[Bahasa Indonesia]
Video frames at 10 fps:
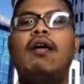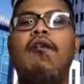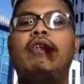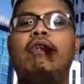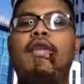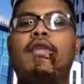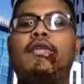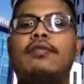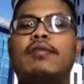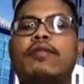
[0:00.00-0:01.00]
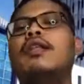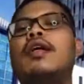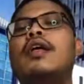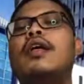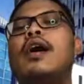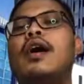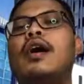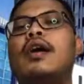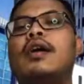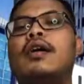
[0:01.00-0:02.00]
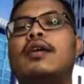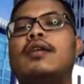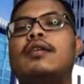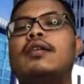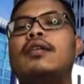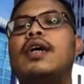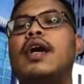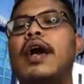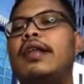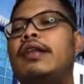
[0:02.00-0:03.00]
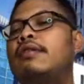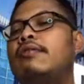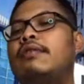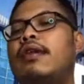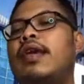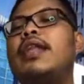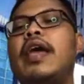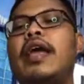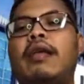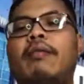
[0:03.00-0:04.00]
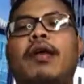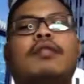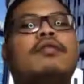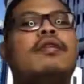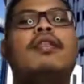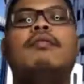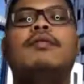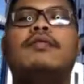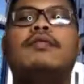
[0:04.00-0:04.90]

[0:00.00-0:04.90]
method uh, dengan IDNA e method. Ini maksudnya